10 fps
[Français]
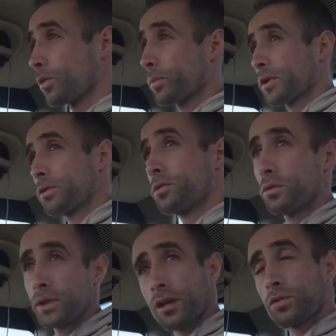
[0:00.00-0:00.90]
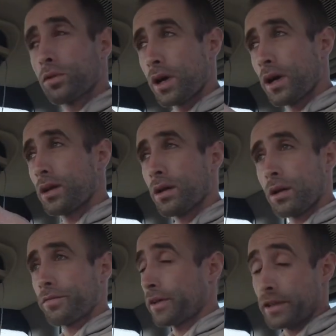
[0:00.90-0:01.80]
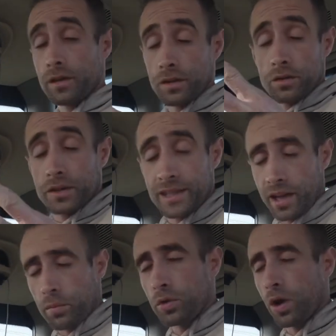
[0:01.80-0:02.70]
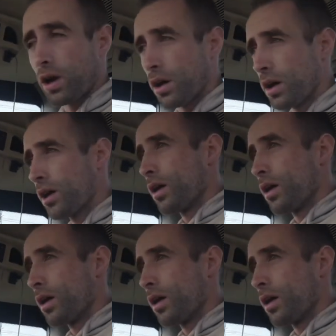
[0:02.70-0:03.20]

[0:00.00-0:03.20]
le prix du gasoil, euh, enfin des, carburants,